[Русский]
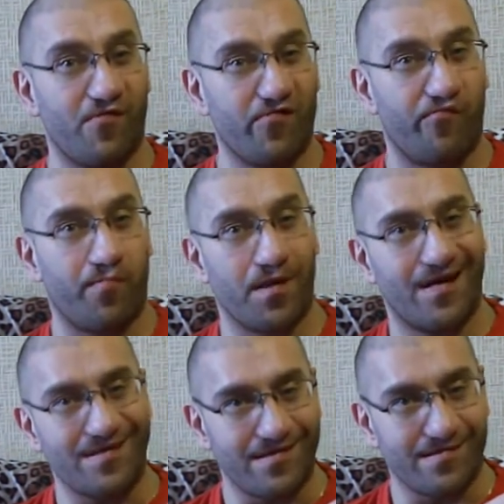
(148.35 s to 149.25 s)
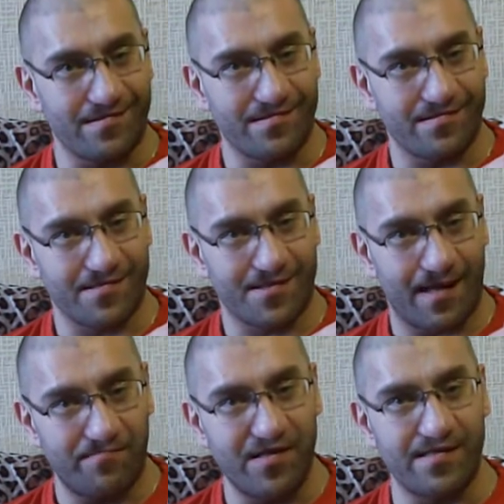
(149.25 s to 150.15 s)
вот в плане
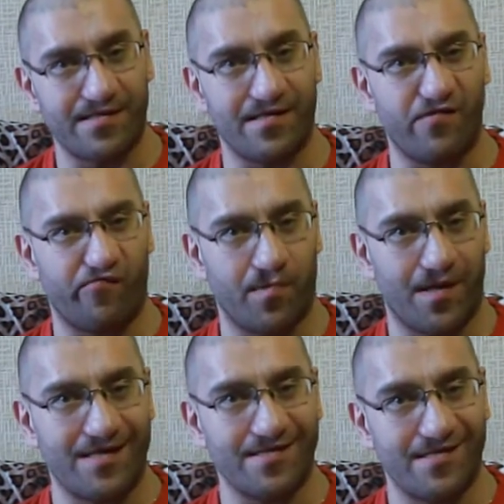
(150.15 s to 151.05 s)
стабильности и в плане